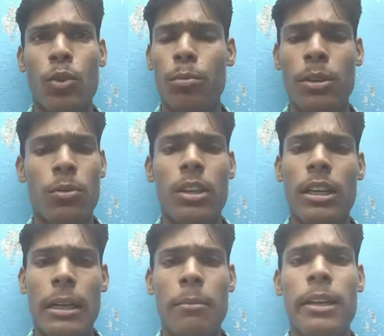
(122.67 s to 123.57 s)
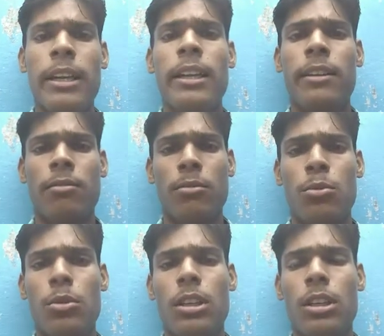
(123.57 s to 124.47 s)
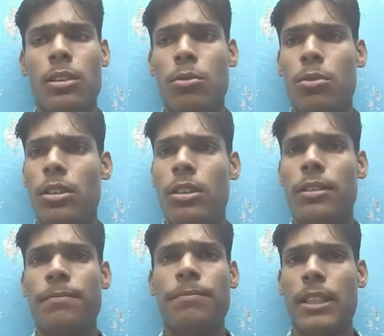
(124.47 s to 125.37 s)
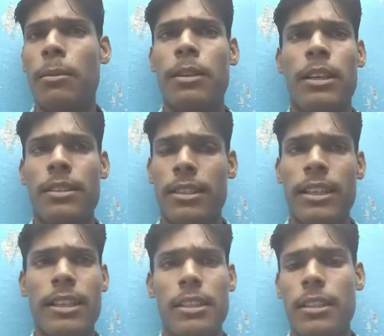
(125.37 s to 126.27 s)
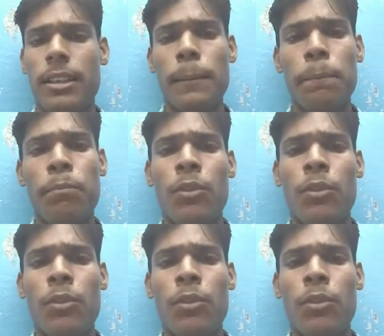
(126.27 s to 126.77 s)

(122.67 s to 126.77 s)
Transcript: तो मैं उनका नाम नहीं ले लूँगा क्योंकि नाम लेना सही नहीं है